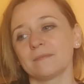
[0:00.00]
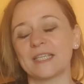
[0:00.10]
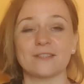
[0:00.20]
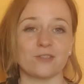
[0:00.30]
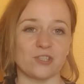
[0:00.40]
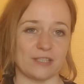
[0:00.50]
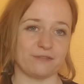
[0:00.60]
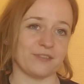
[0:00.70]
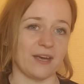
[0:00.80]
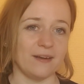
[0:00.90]
qu'est-ce que j'ai
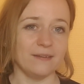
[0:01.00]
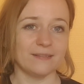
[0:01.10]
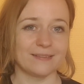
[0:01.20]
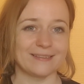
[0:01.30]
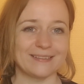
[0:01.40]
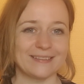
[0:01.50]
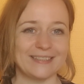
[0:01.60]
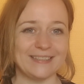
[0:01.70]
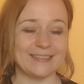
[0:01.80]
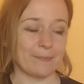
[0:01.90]
fait
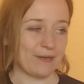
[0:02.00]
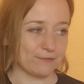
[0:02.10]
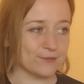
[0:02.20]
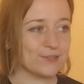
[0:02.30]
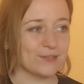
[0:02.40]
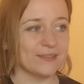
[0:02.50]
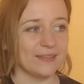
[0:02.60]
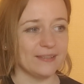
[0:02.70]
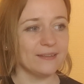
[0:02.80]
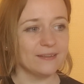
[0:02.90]
qui n'a pas
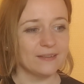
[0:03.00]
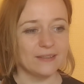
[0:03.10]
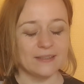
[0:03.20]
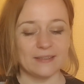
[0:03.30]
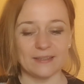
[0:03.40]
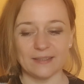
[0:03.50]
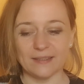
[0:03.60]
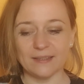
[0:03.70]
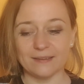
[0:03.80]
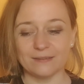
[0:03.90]
fonctionné
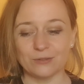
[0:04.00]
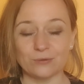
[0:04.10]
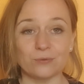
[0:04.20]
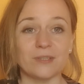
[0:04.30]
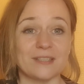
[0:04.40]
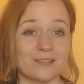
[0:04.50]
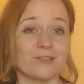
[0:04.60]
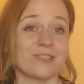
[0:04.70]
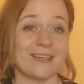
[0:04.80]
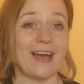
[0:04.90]
et du coup, qu'est-ce
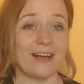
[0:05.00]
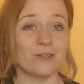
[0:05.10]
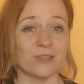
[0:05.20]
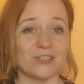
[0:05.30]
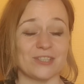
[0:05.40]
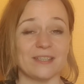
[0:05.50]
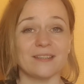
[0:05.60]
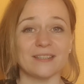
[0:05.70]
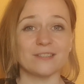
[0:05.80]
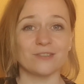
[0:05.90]
que j'ai à corriger
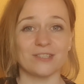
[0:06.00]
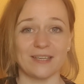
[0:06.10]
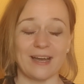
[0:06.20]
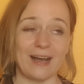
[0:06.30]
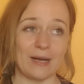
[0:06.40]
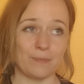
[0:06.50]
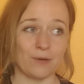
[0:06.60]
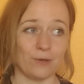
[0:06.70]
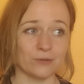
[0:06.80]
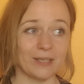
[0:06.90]
Qu'est-ce que j'ai à
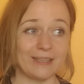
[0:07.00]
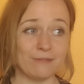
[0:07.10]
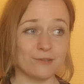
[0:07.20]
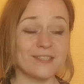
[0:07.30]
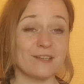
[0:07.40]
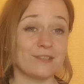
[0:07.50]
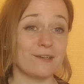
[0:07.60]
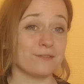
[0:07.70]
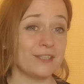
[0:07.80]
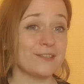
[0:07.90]
apprendre Il faut savoir
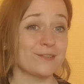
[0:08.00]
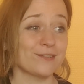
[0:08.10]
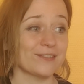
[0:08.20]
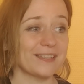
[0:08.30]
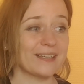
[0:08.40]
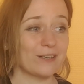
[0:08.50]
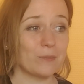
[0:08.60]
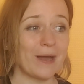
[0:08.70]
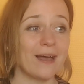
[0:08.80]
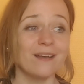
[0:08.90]
en fait se sentir quelque
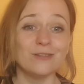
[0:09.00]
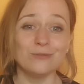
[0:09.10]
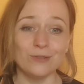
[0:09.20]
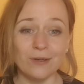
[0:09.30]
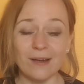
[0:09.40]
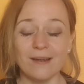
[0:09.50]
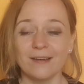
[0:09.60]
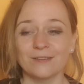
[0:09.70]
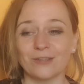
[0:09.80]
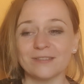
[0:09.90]
part nul
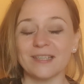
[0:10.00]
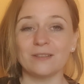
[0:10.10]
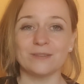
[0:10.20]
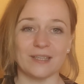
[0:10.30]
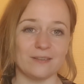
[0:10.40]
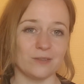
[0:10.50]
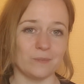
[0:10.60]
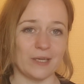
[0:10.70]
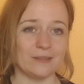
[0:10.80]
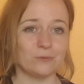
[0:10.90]
dans tel ou tel
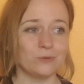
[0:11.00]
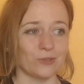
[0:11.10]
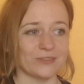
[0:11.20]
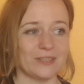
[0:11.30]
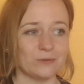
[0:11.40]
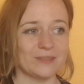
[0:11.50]
domaine ou dans telle ou